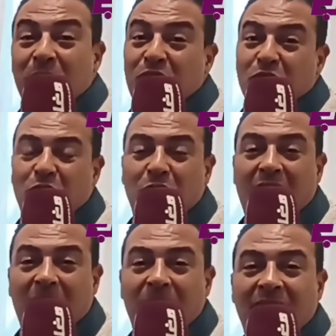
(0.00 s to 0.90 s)

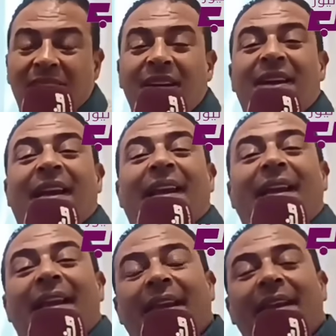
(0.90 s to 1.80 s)
مسؤول امني
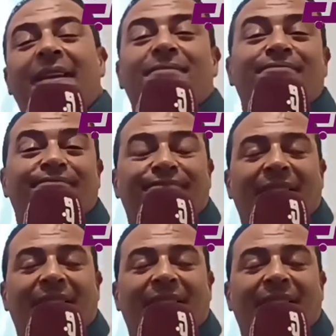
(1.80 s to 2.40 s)
لي